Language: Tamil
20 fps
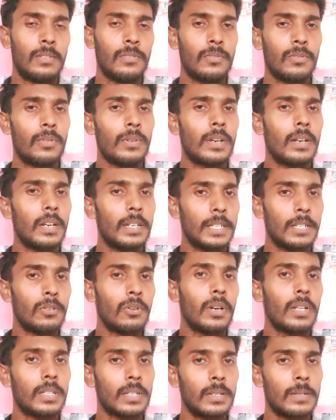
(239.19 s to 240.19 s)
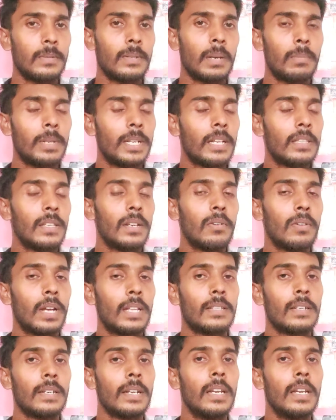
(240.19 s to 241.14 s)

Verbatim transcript: ஸோ ரிலேட்டடும் அதுக்கு நம்மளுக்கே தெரியல அந்த